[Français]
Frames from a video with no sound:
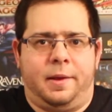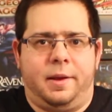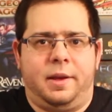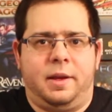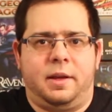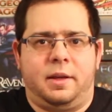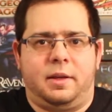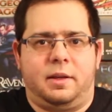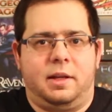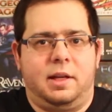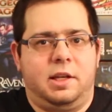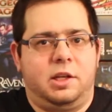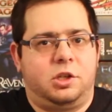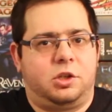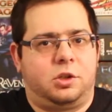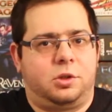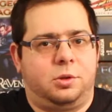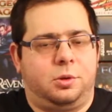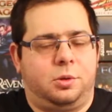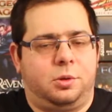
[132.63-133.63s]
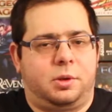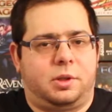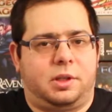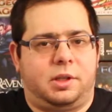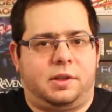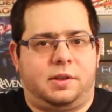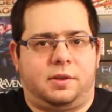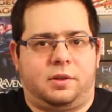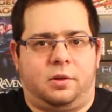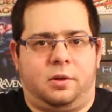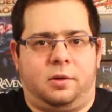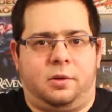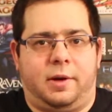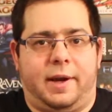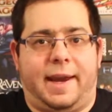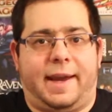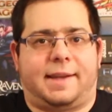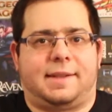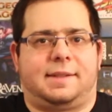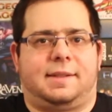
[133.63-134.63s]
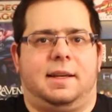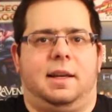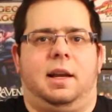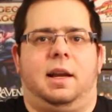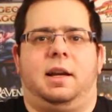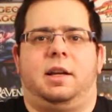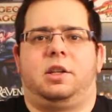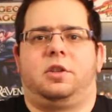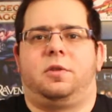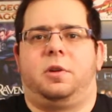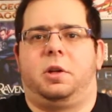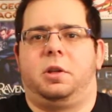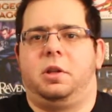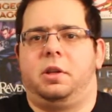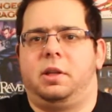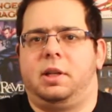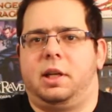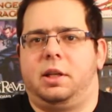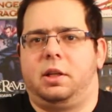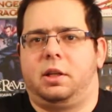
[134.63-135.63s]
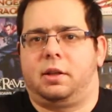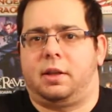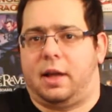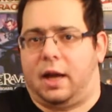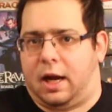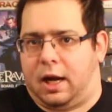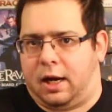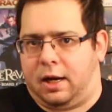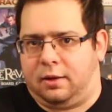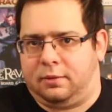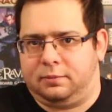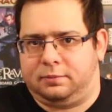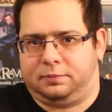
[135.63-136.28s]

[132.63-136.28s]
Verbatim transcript: Et les jeux qui sont excellents, je vais leur donner la note A.